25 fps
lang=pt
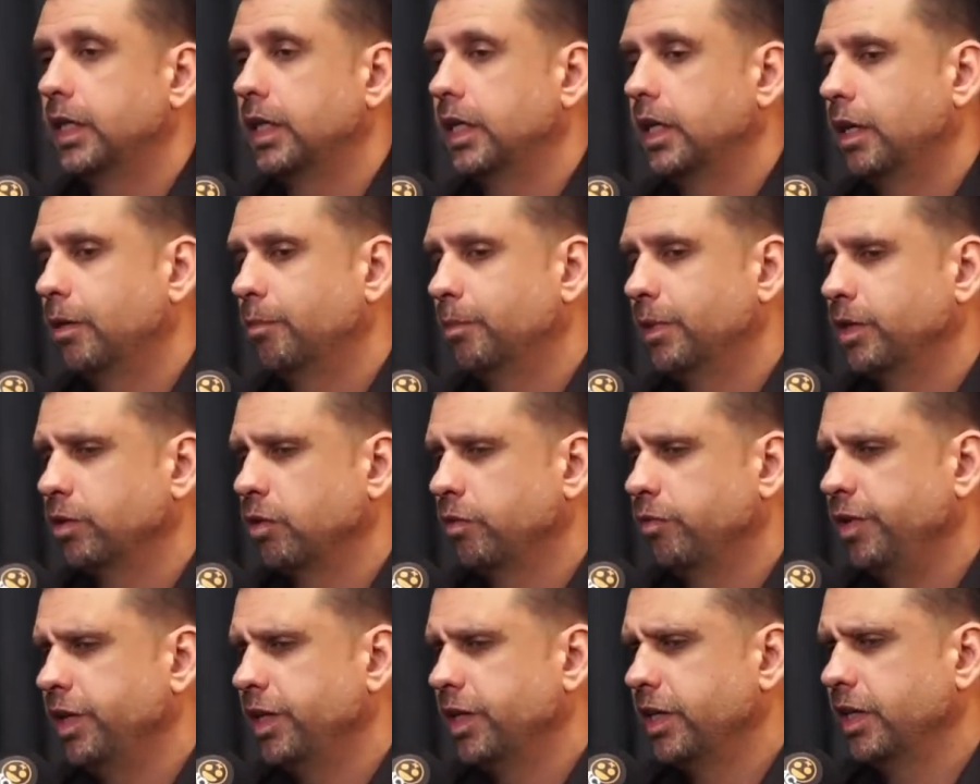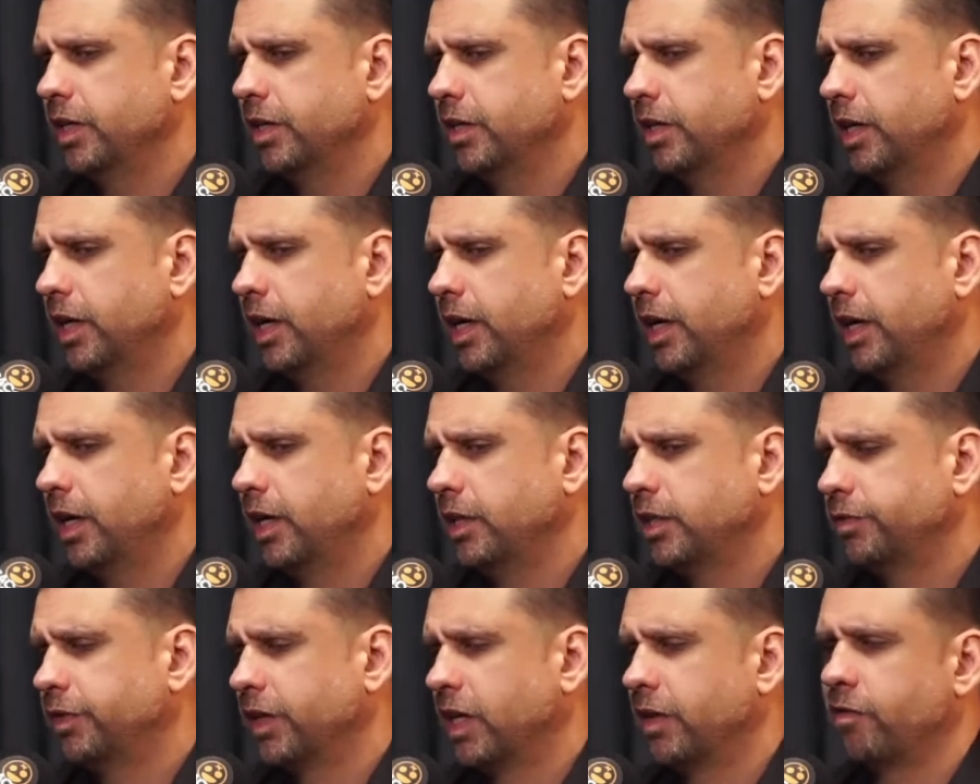mas eu vi que é,
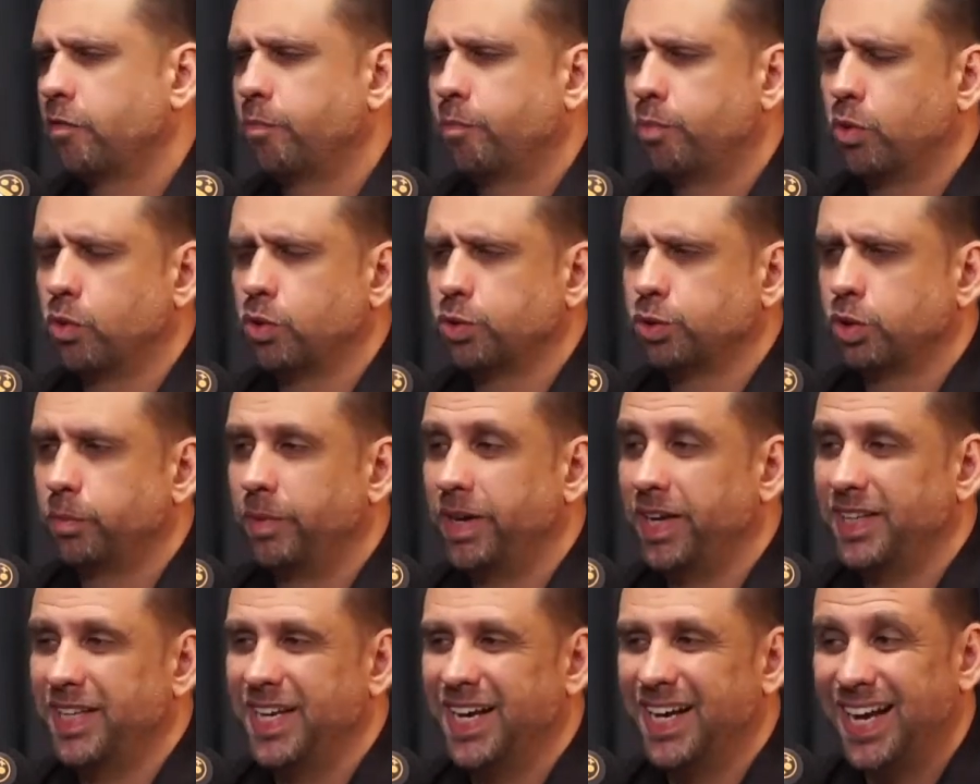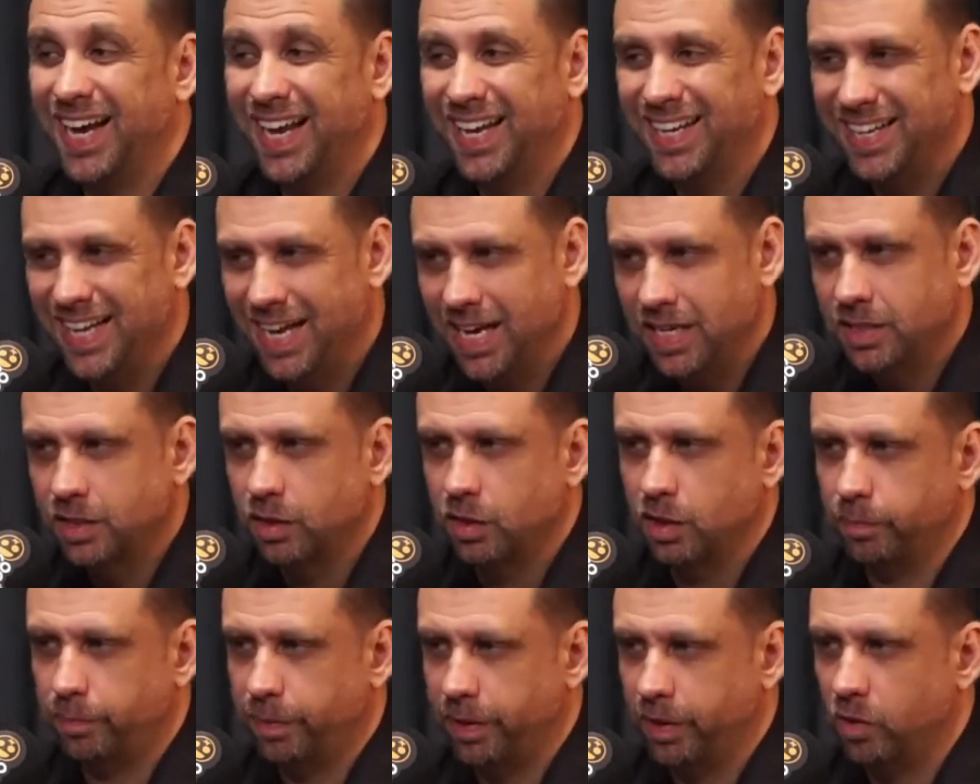se falava pouco sobre a decadência
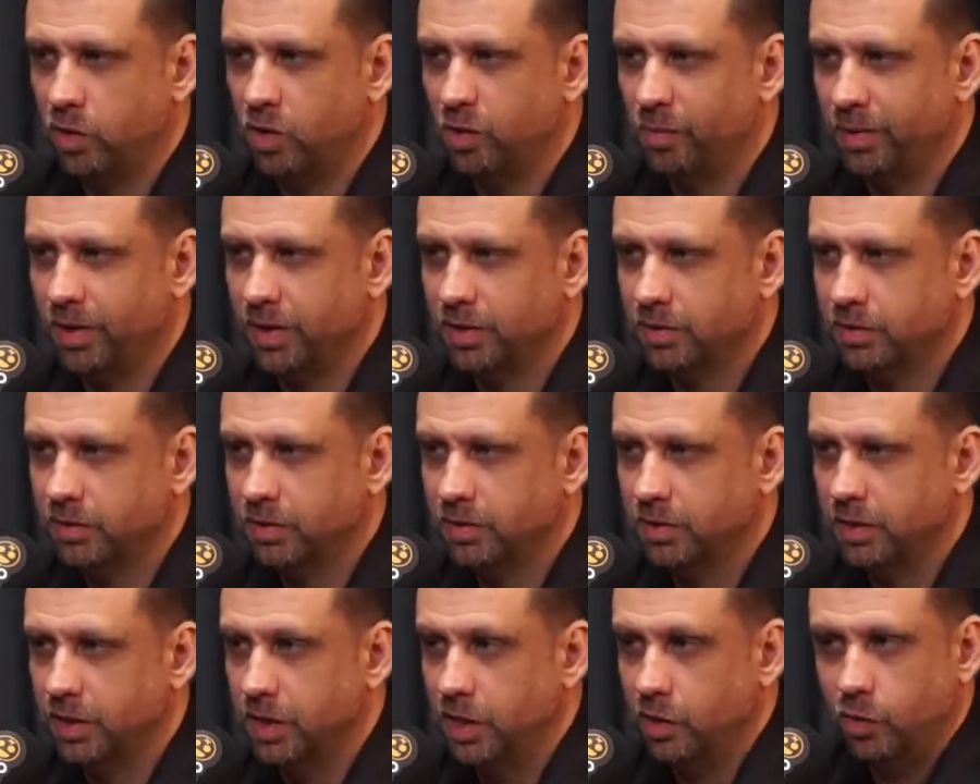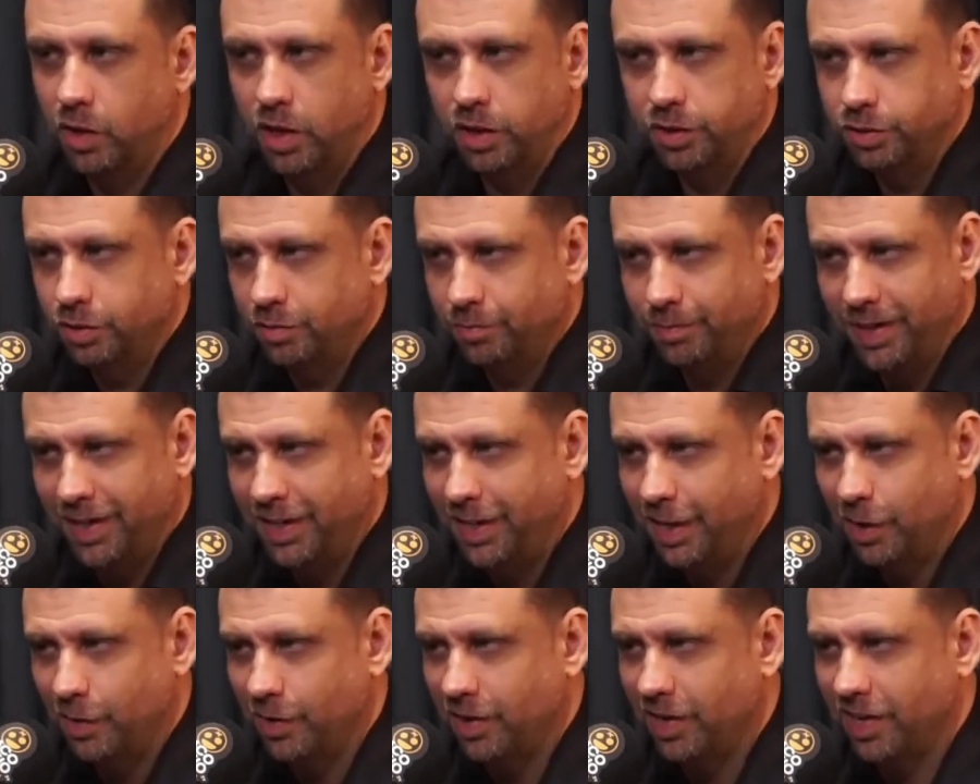do Império Romano. Hum. E eu uhum. acho
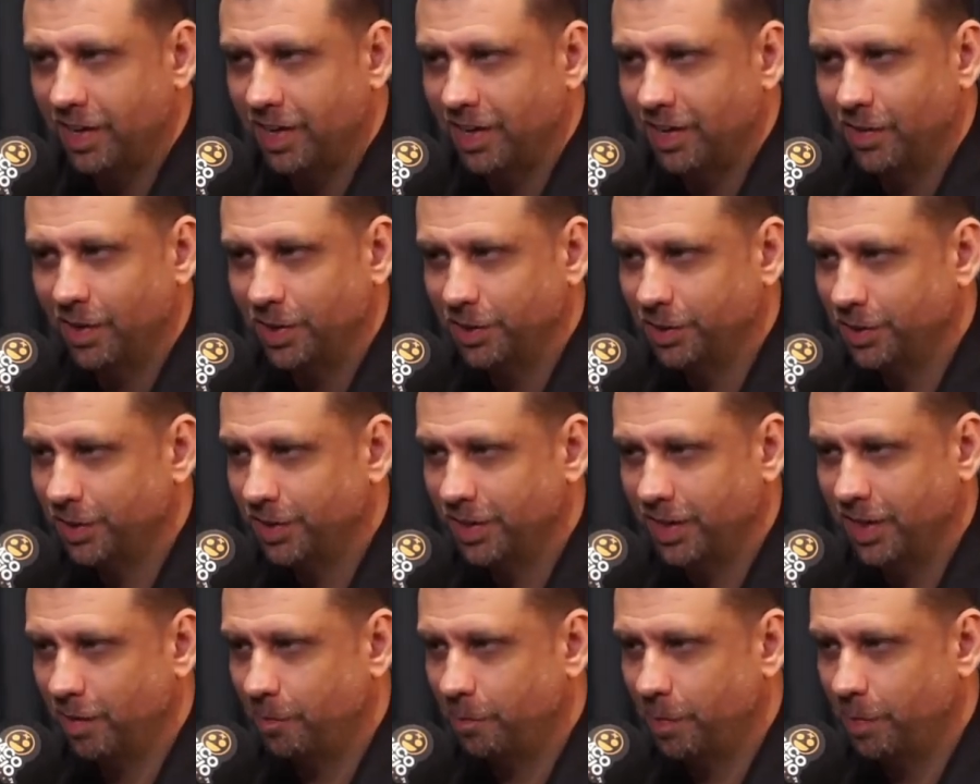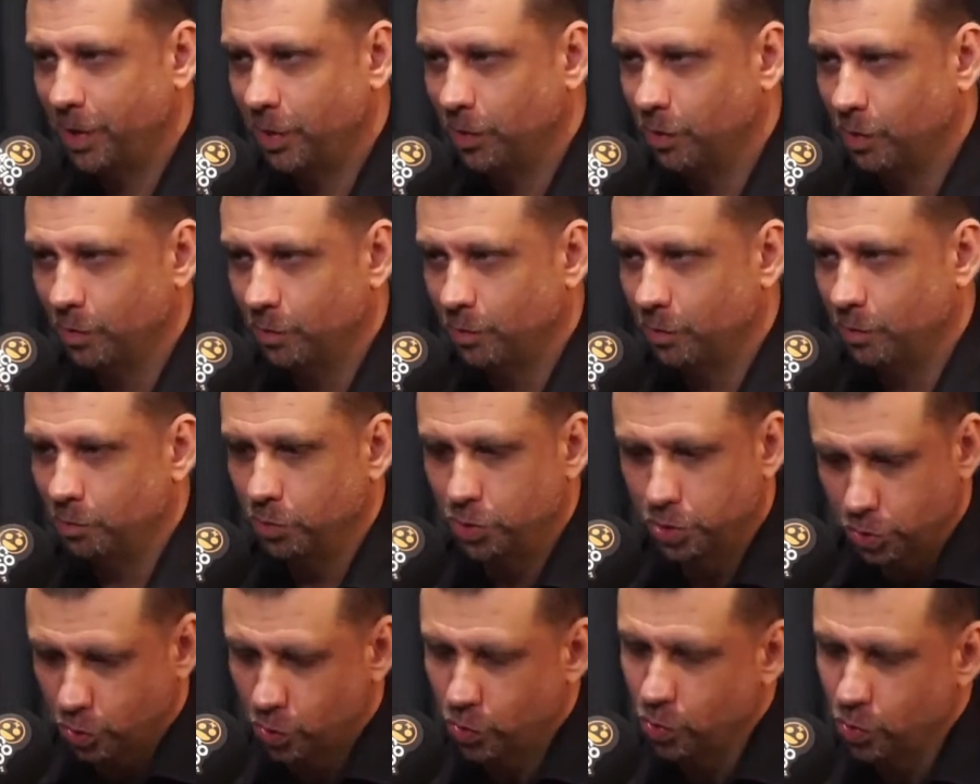maneiro, cara. Eu acho que é o período
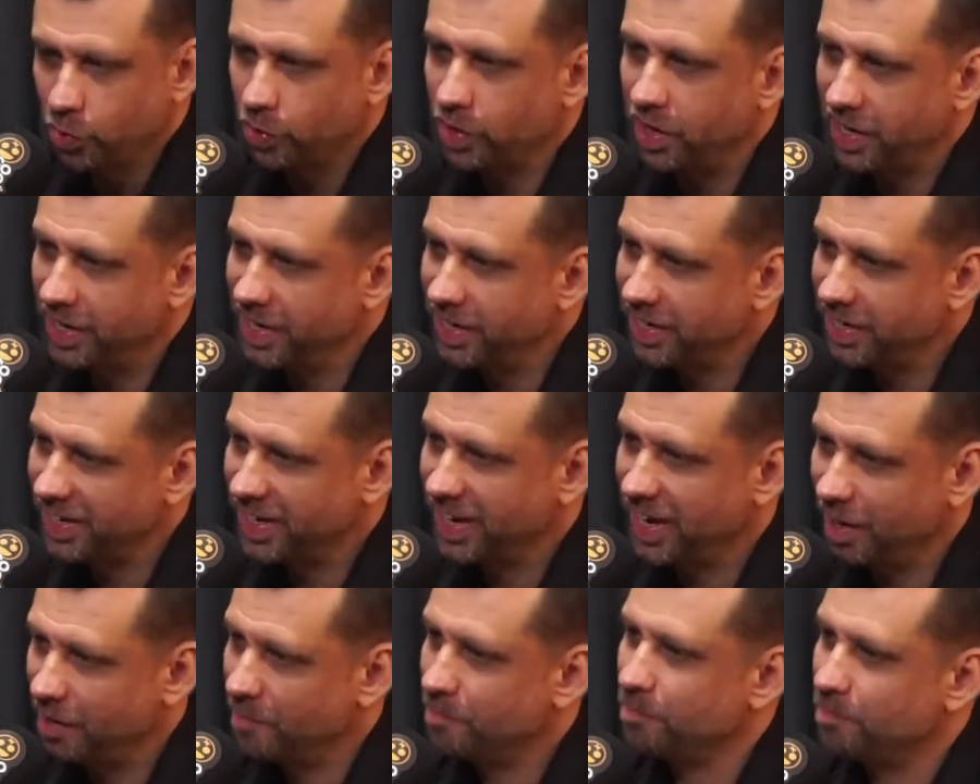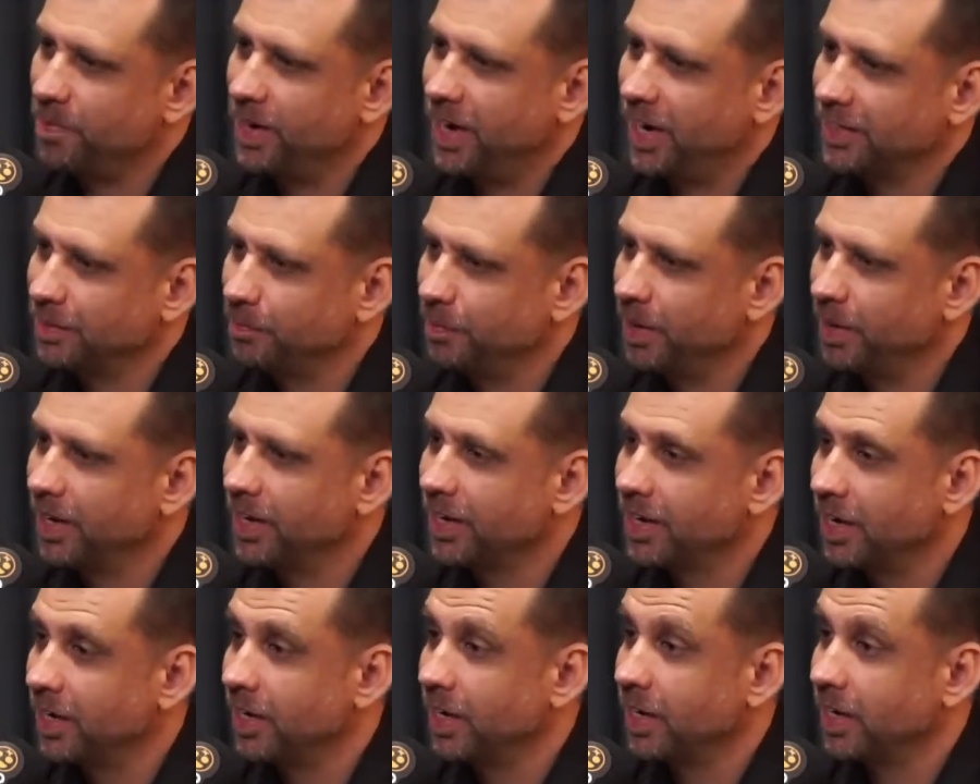obscuro ali, que é a parte
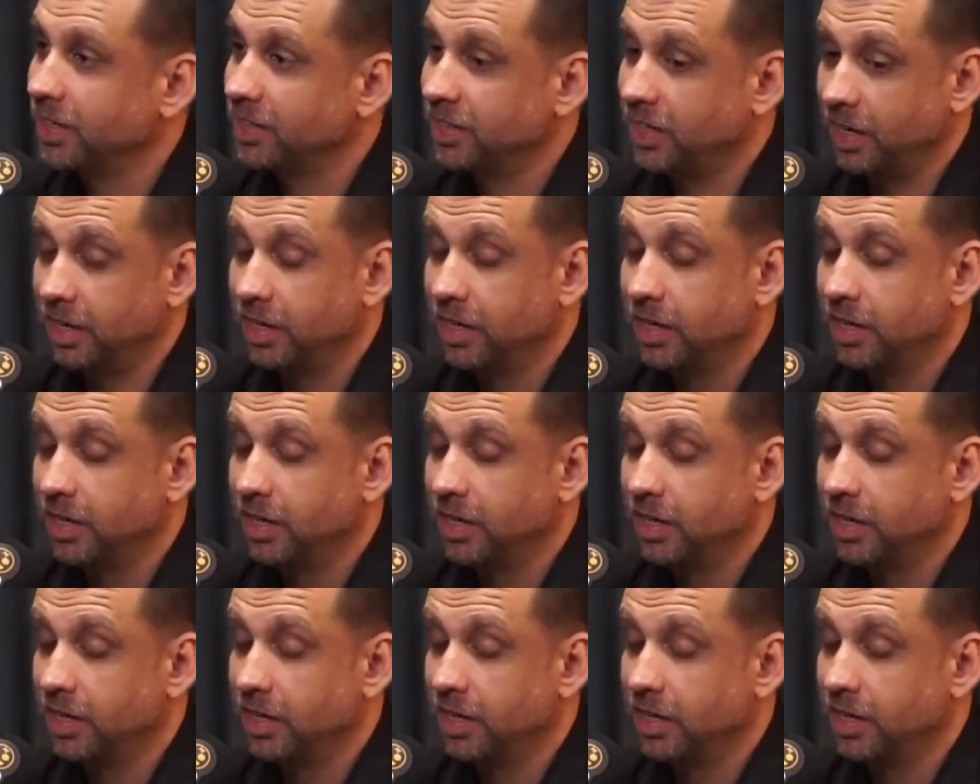bacana, que tem,